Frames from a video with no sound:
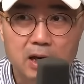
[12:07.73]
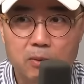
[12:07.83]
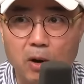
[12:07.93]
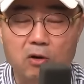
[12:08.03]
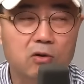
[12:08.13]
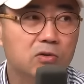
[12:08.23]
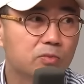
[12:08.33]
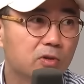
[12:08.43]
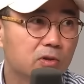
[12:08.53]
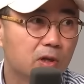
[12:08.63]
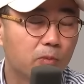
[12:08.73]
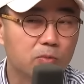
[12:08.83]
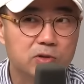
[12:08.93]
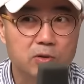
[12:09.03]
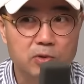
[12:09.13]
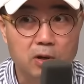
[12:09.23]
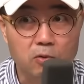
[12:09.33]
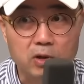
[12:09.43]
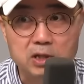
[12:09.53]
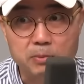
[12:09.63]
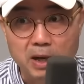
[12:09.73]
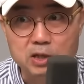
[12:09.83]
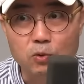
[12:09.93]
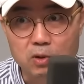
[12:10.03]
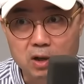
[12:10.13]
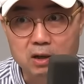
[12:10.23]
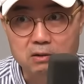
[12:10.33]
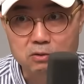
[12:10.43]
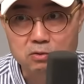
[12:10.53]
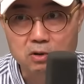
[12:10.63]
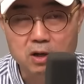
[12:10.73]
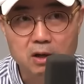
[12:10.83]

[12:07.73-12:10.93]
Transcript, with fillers: 바뀌어지면 이게 범죄 혐의가 굉장히 많이 올라가는 음. 거고요.